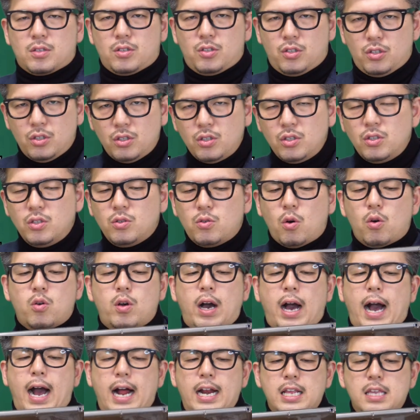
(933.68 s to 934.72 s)
じゅうご
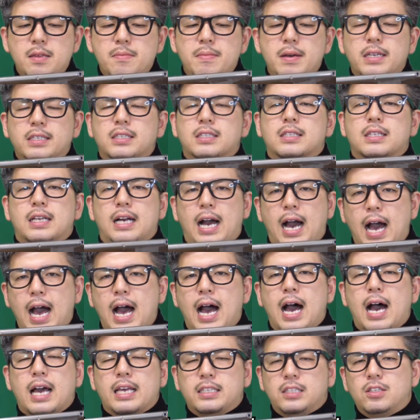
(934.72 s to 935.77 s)
こあります
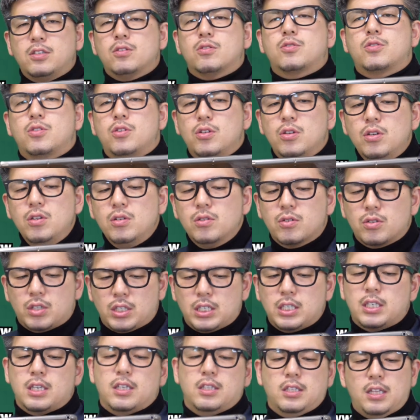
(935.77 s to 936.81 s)
が、一応きゅうく
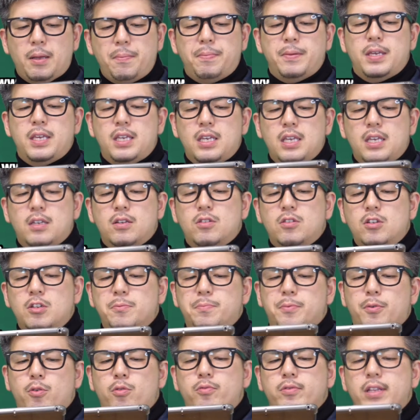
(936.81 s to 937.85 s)
ちで ビー
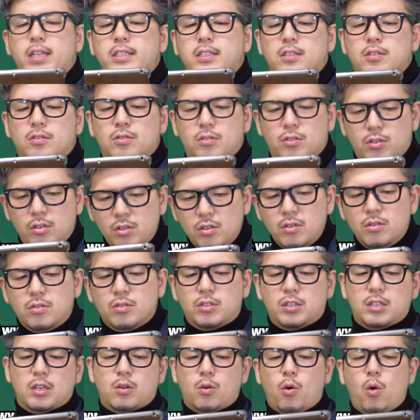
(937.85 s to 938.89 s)
グループも同じくきゅうく
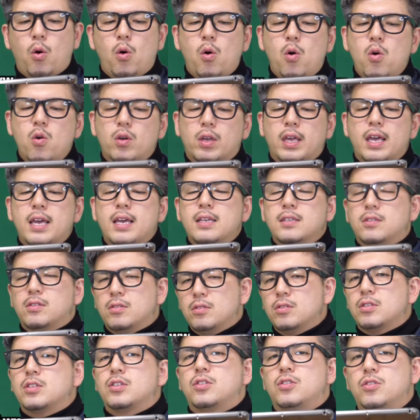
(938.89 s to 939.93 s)
ちで合計
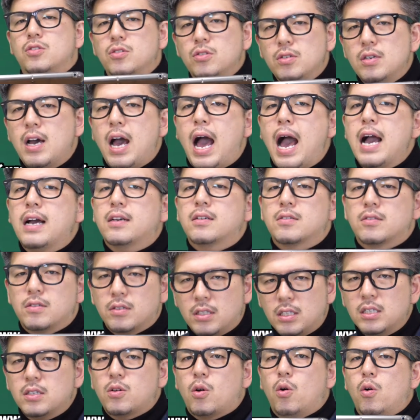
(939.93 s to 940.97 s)
数字じゅうはちく
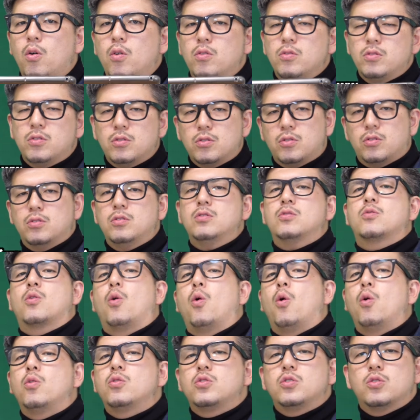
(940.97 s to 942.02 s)
ち購入する
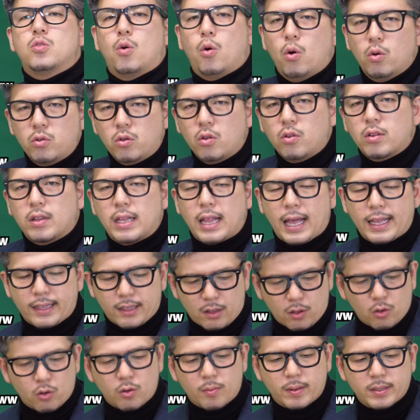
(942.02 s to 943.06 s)
購入法となっ
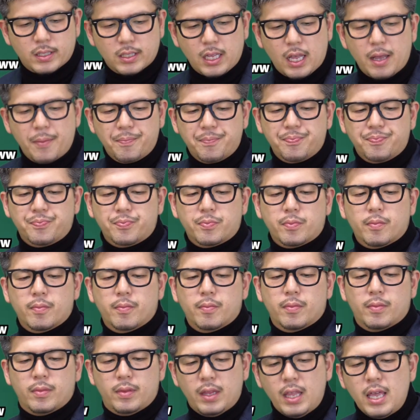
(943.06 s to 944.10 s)
ておりますね。
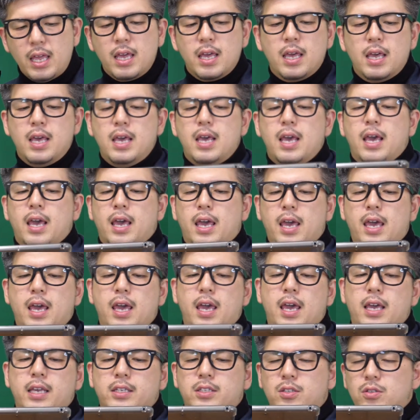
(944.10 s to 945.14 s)
で、
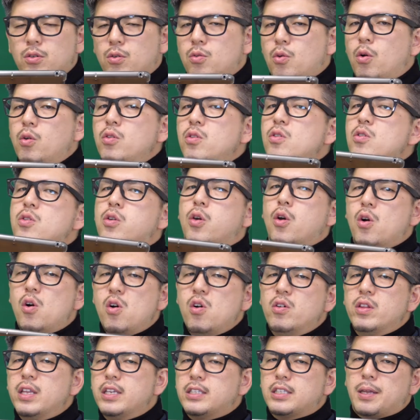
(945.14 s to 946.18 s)
えー、一応この
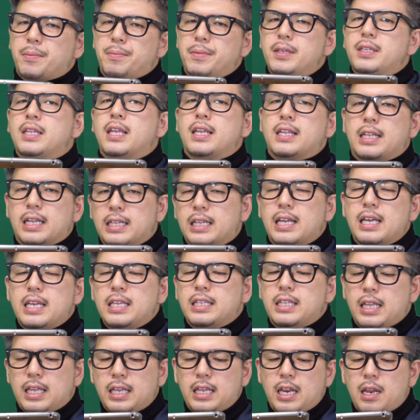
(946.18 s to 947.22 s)
表ですね、見ていただ
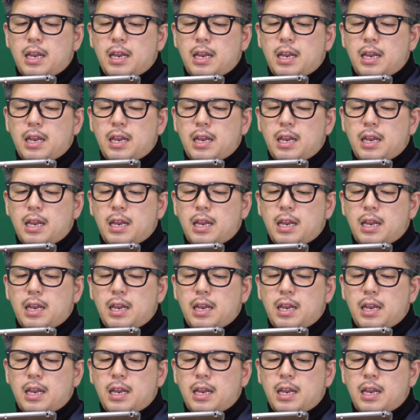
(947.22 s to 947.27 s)
いてい